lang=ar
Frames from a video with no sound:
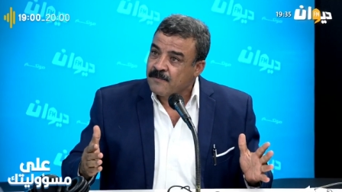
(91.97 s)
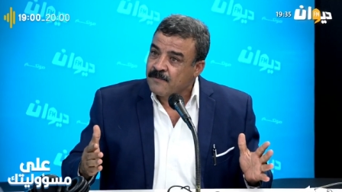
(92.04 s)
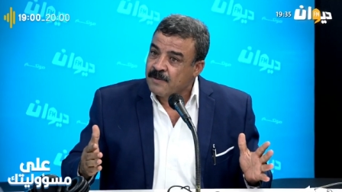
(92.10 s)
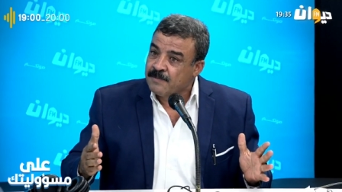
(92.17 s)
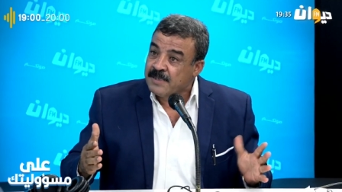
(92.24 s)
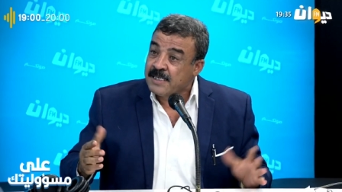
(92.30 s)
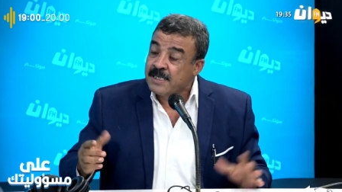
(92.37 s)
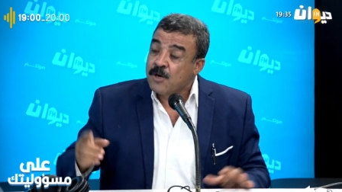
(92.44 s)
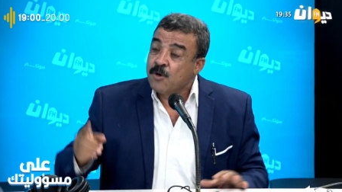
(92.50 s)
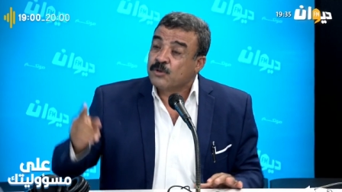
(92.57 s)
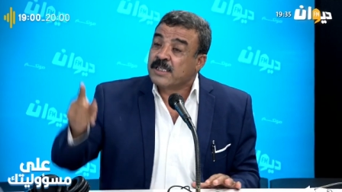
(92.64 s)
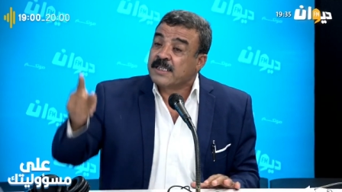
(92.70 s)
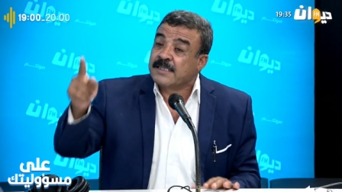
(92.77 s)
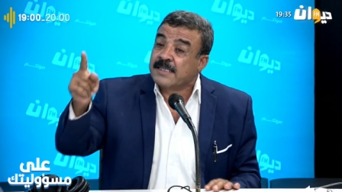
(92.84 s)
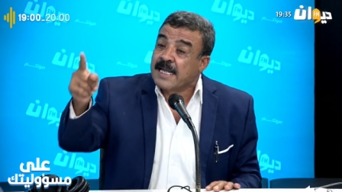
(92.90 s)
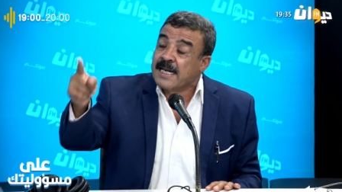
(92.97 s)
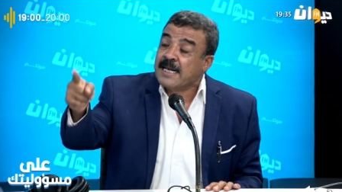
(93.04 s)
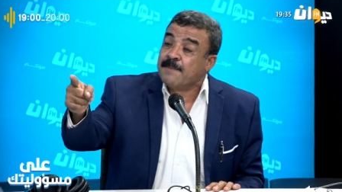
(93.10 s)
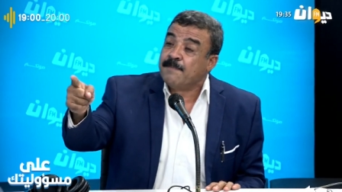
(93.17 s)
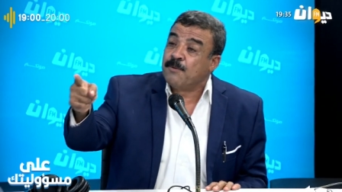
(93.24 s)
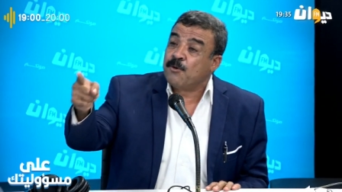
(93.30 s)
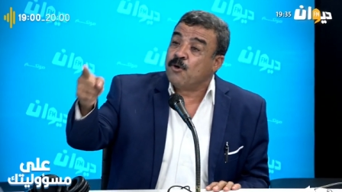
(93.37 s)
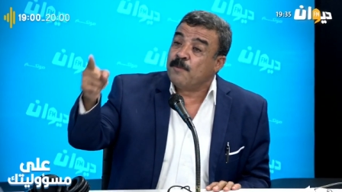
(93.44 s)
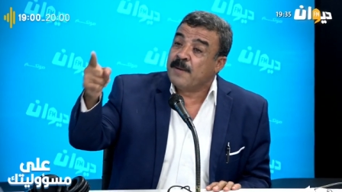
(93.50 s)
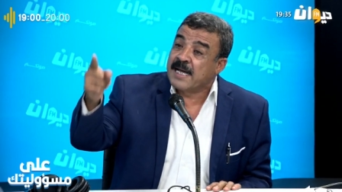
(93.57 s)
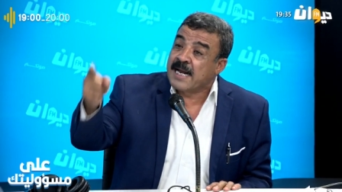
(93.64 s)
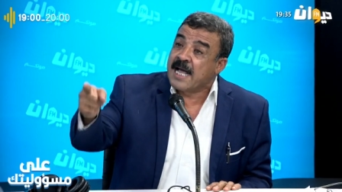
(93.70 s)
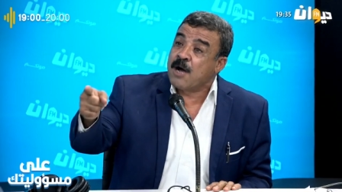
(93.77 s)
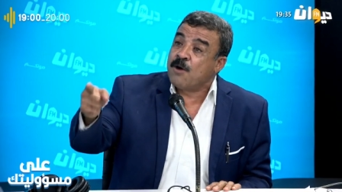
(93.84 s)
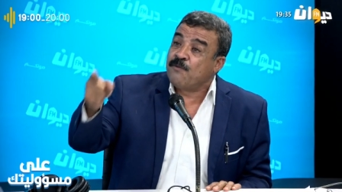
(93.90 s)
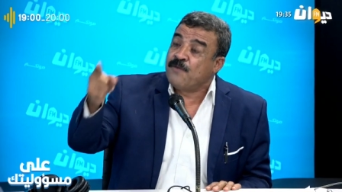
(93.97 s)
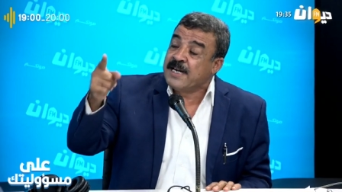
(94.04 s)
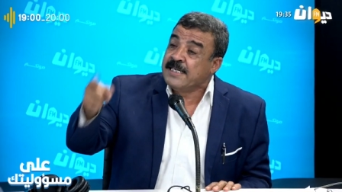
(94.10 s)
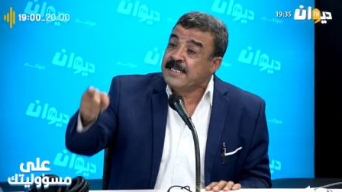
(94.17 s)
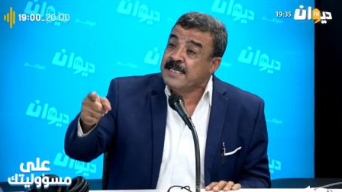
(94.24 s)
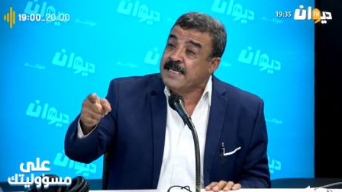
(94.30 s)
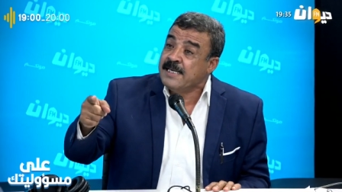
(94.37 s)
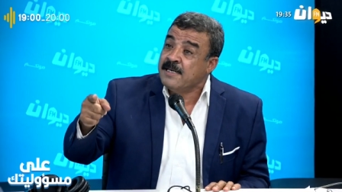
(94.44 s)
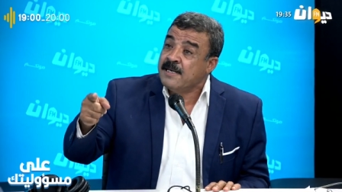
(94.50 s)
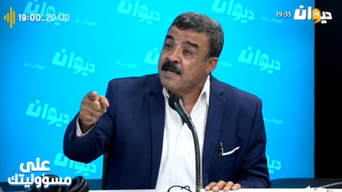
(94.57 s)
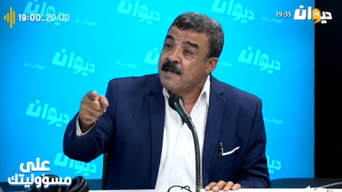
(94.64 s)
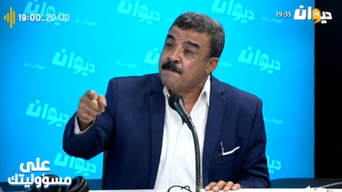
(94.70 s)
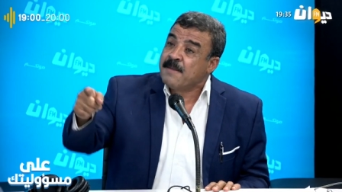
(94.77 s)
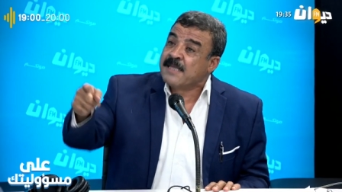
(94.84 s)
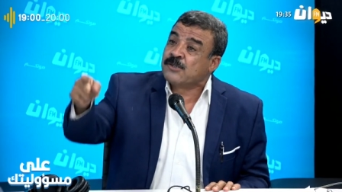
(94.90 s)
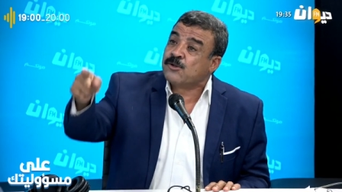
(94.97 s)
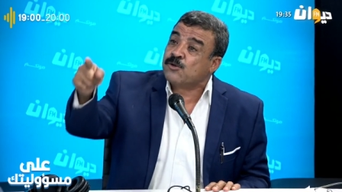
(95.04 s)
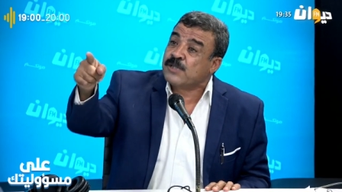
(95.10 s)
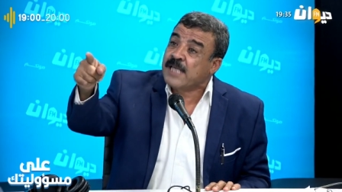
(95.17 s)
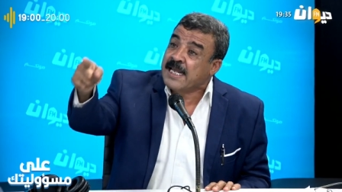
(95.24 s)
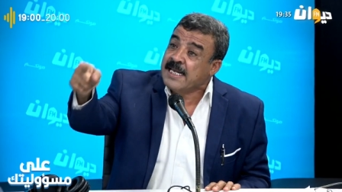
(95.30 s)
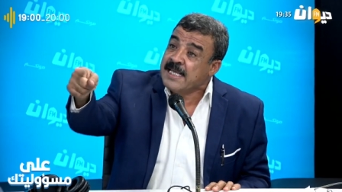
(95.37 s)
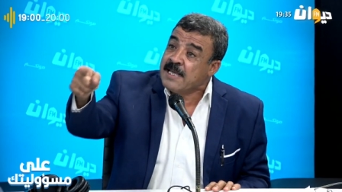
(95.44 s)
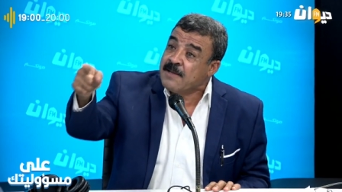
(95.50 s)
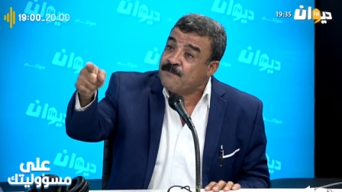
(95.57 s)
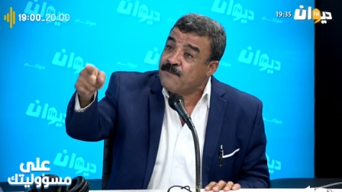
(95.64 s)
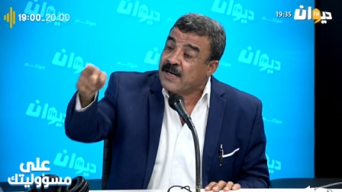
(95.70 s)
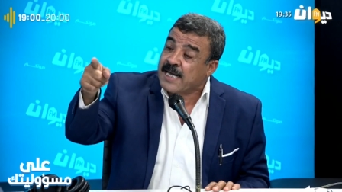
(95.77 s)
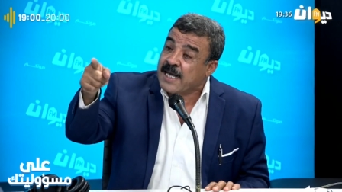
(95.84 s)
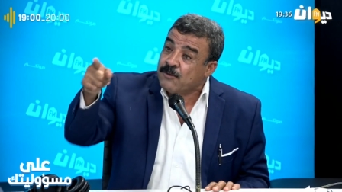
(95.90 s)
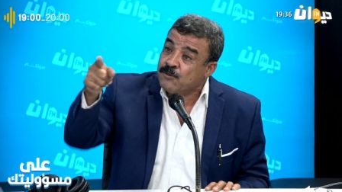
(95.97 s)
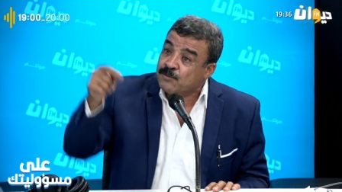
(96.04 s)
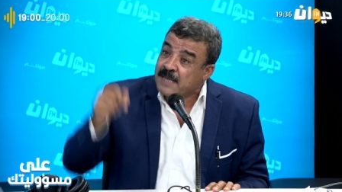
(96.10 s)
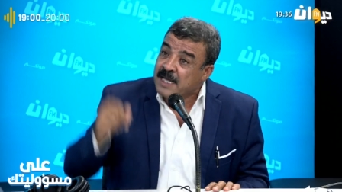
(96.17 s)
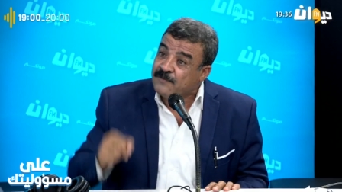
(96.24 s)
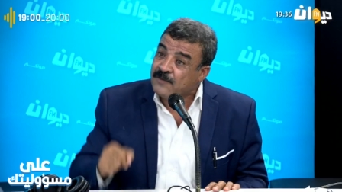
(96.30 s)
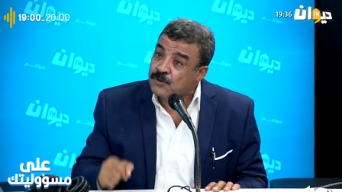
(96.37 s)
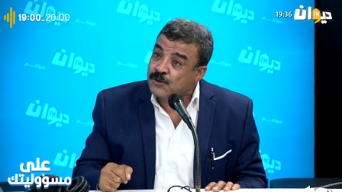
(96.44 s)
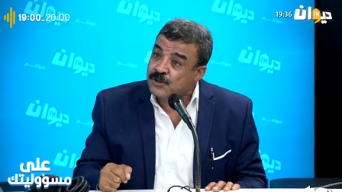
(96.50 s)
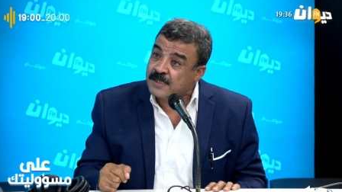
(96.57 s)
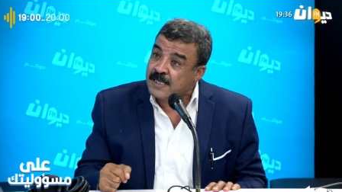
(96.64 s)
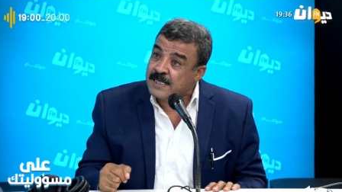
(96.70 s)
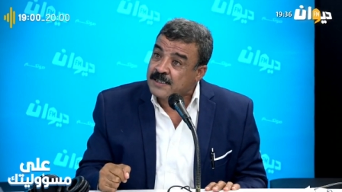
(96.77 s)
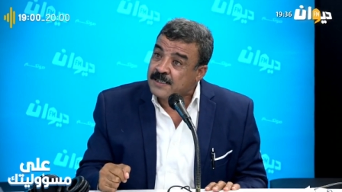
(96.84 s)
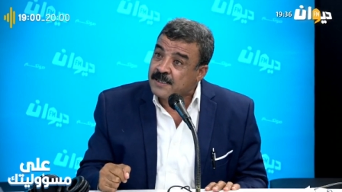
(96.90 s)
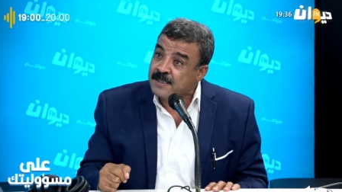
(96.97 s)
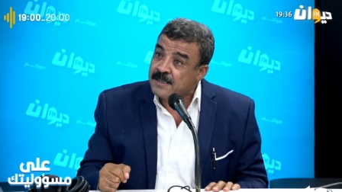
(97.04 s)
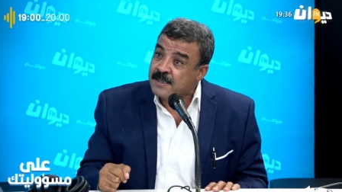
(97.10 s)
فهمتني وتتطلب خبراء وفنيين منصوص عليهم في القانون تاع 2016